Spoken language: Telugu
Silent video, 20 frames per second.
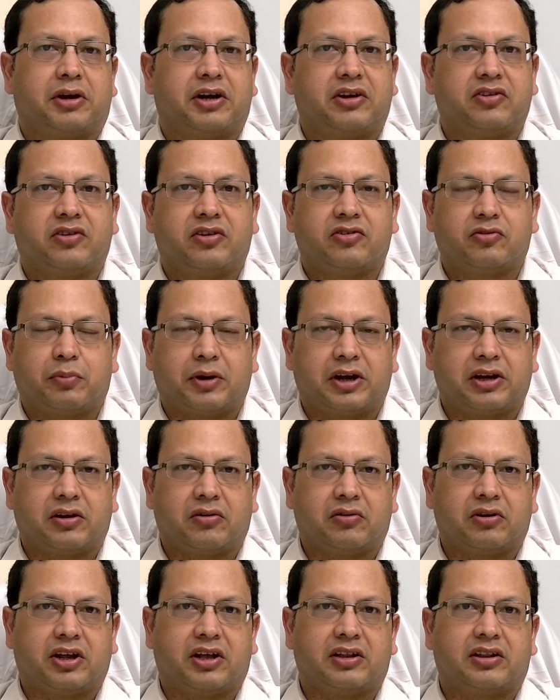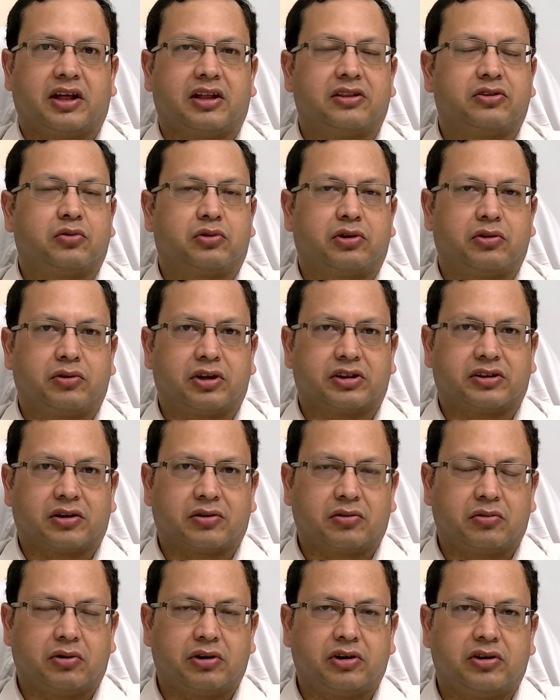మెడిసిన్స్ పైన ఉంటాయి దాంతో కూడా
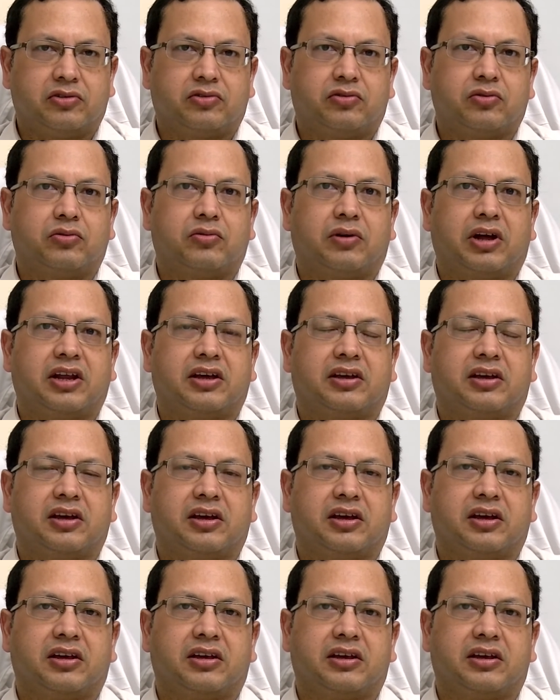తక్కువ ఉండొచ్చు వాళ్ళకి